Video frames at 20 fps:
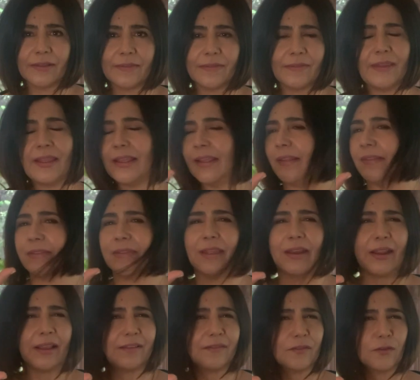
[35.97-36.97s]
de
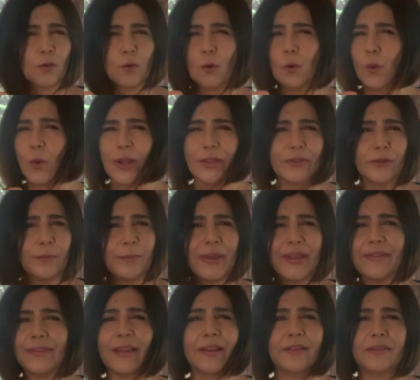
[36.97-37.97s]
tres, cuatro
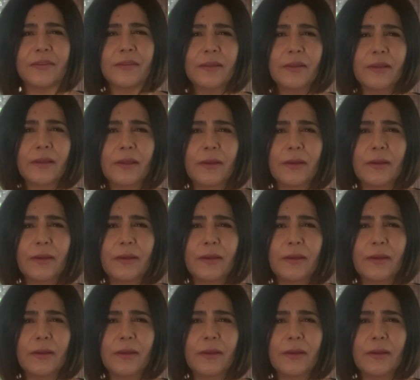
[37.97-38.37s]
metas